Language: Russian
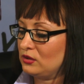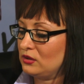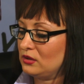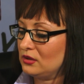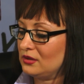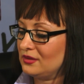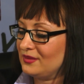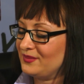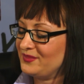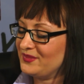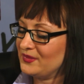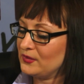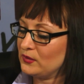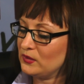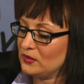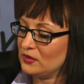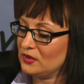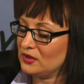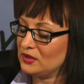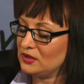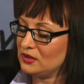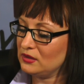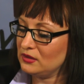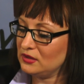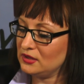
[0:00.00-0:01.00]

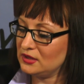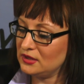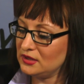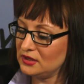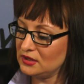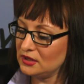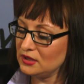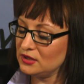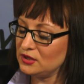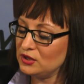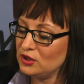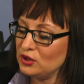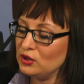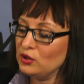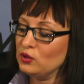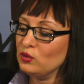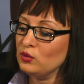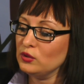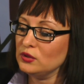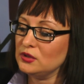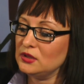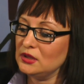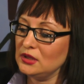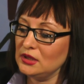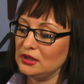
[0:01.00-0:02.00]
те
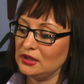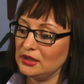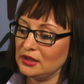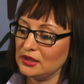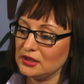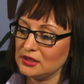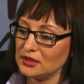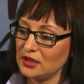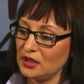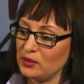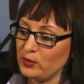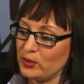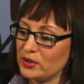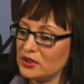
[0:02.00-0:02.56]
серьезные, так сказать,